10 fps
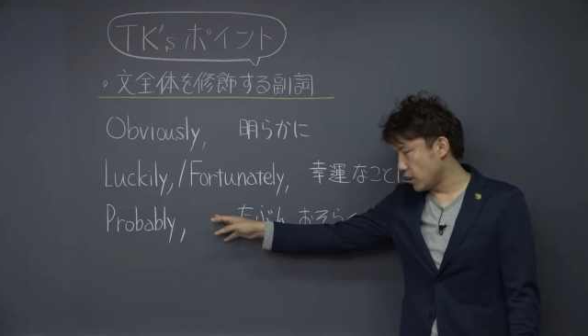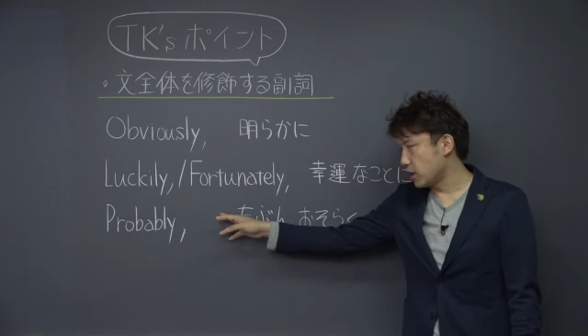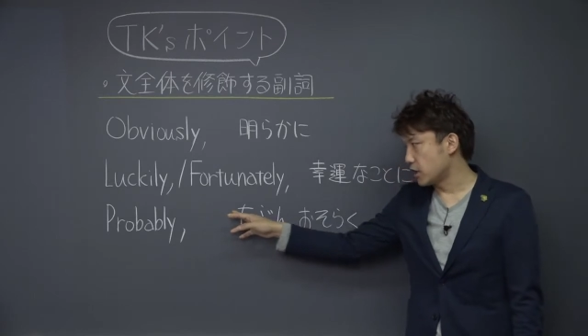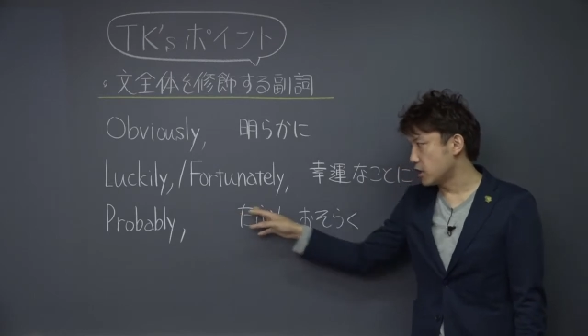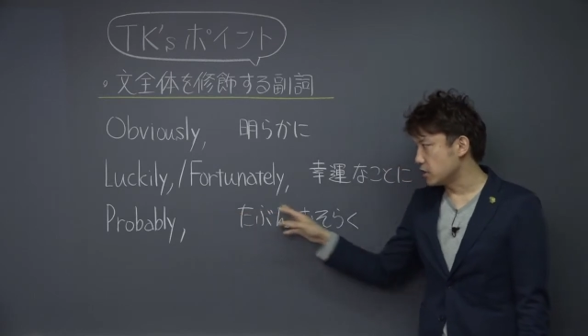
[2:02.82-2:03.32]

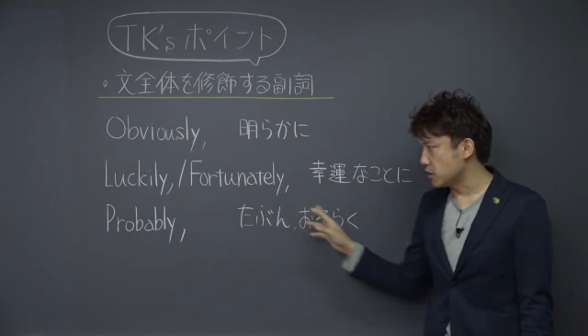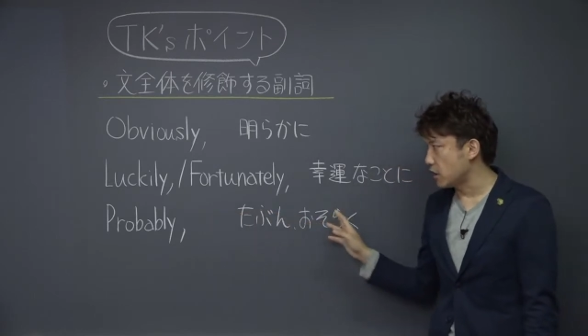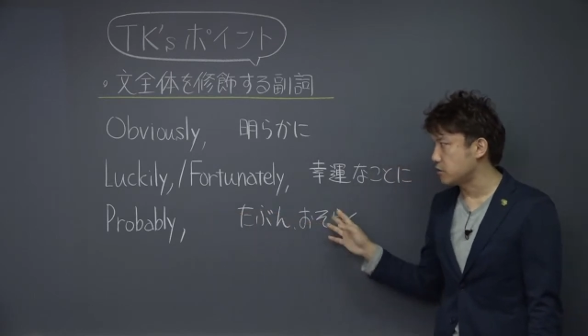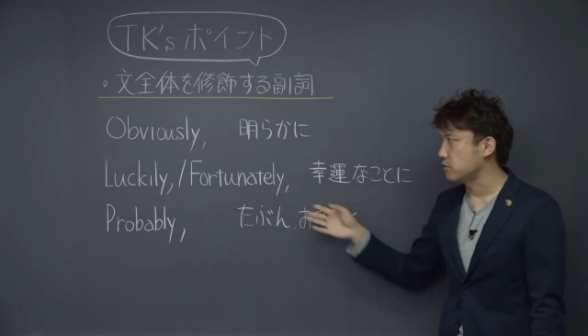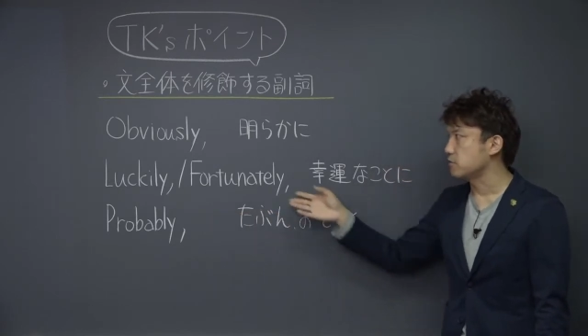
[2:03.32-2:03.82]
らかんちゃ
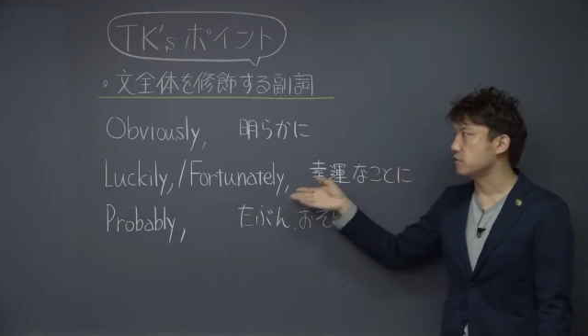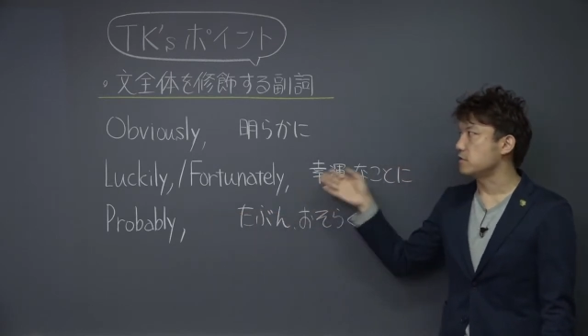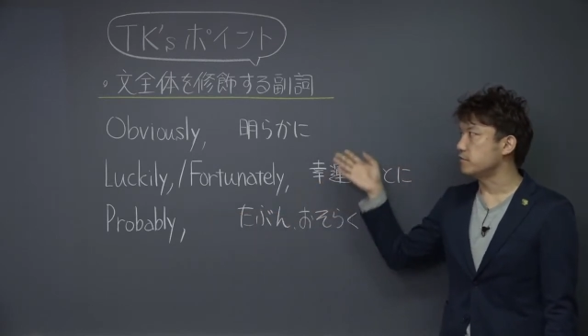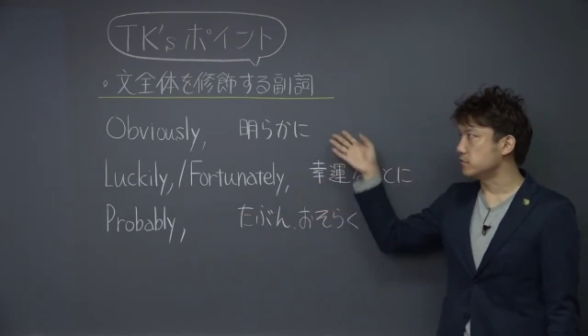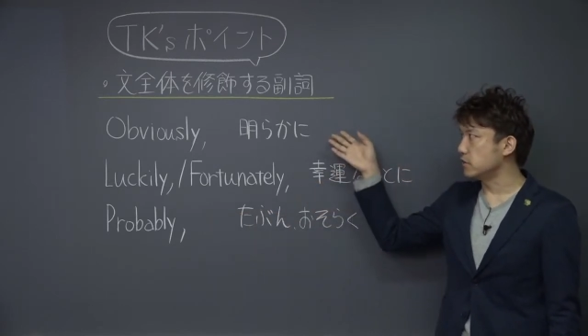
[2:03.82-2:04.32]
らというふうに
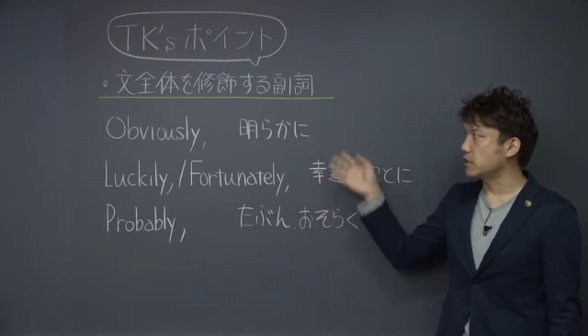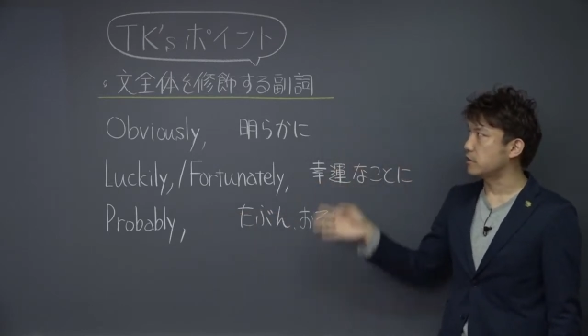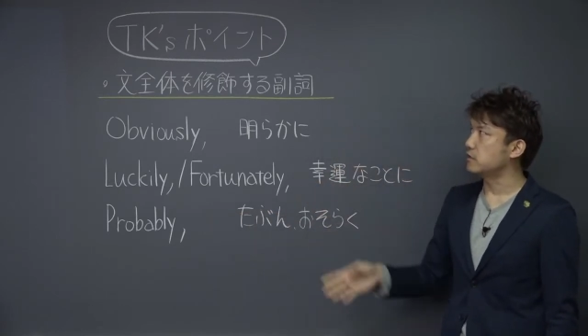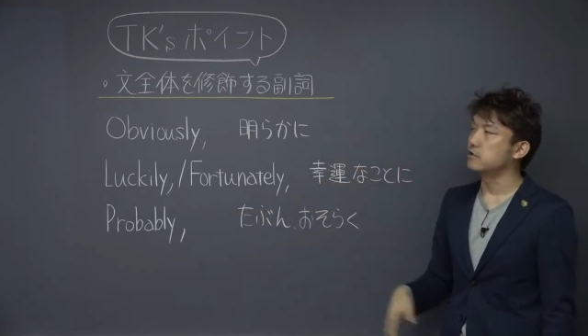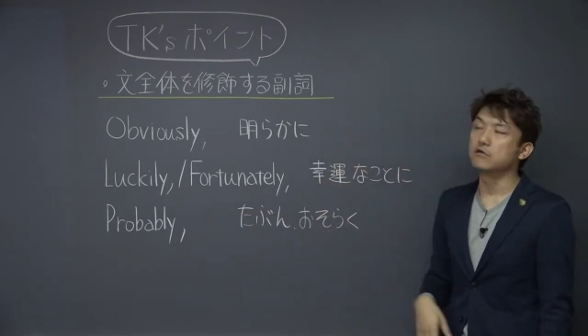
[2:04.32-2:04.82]
文が
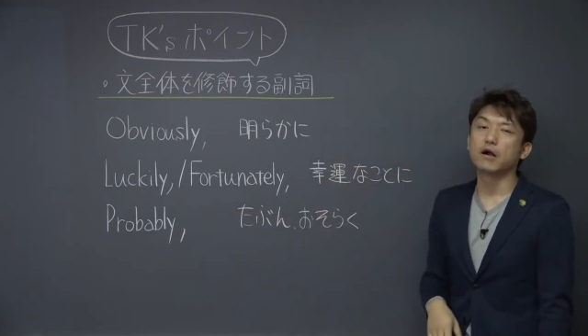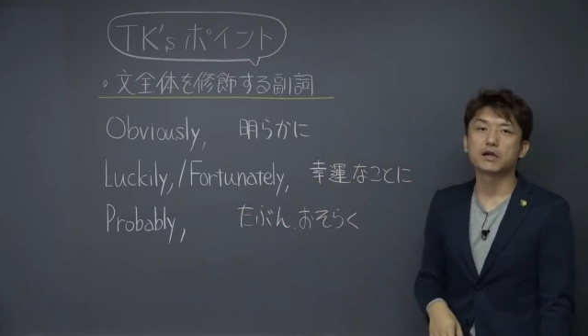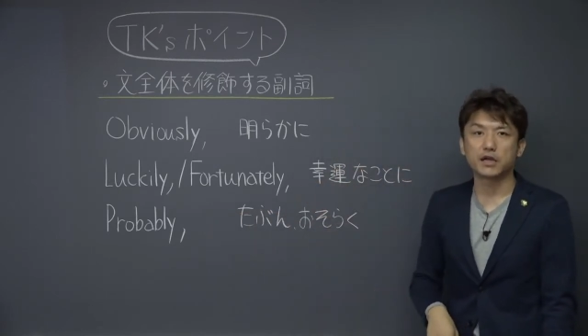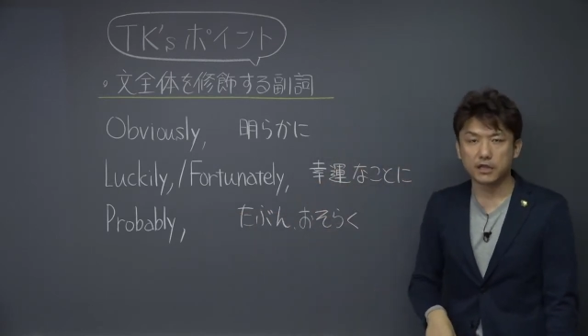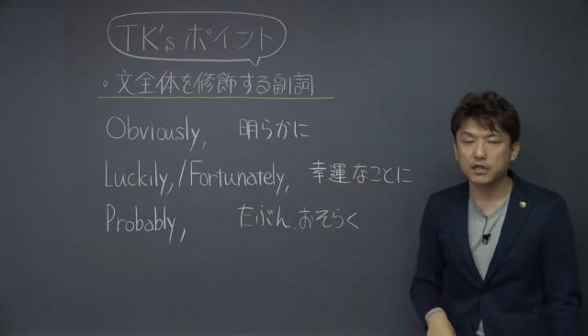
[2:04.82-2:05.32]
続くわ
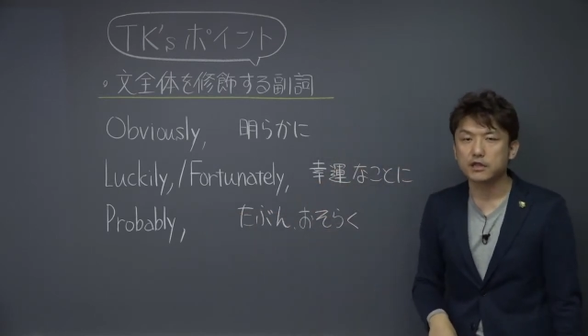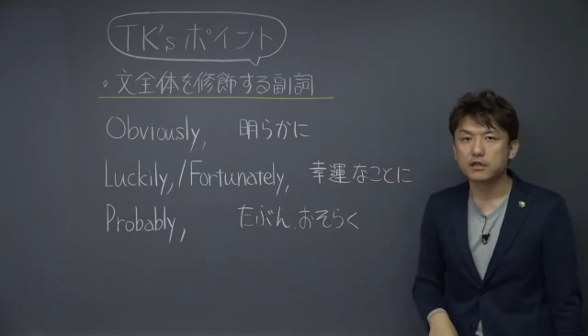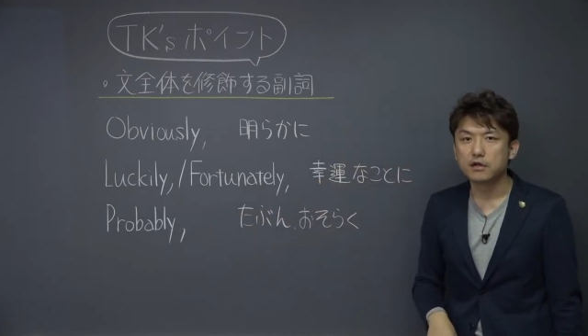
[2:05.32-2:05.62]
けです。